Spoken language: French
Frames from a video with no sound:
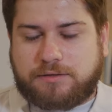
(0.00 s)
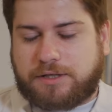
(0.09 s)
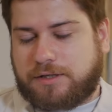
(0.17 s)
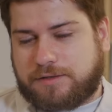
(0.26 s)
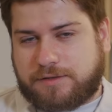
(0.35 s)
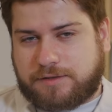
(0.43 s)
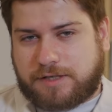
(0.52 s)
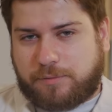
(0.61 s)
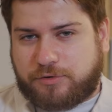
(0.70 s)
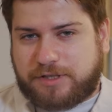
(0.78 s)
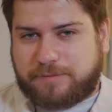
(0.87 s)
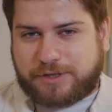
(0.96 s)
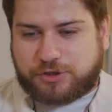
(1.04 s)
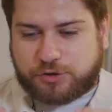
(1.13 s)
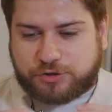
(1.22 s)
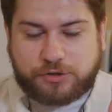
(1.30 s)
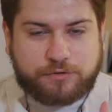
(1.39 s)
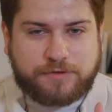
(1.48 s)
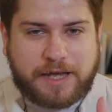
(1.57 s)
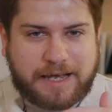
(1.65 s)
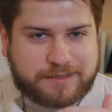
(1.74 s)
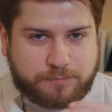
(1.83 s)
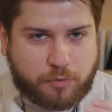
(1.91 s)
Ok, ça va peut-être pas changer notre vie
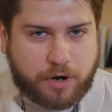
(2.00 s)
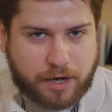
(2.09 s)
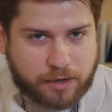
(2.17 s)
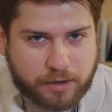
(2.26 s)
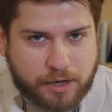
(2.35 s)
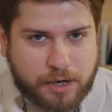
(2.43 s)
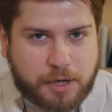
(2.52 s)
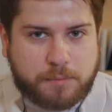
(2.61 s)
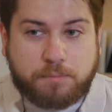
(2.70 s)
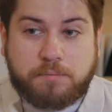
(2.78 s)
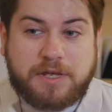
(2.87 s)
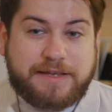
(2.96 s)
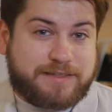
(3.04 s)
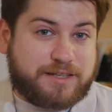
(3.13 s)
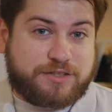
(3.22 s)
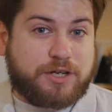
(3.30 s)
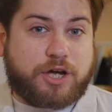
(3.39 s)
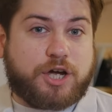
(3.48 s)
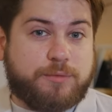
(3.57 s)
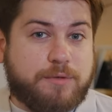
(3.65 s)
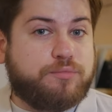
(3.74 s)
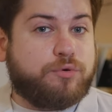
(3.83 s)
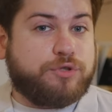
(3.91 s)
à ce point-là, mais ça sert quand
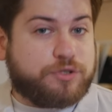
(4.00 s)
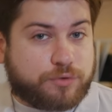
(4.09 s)
même pour des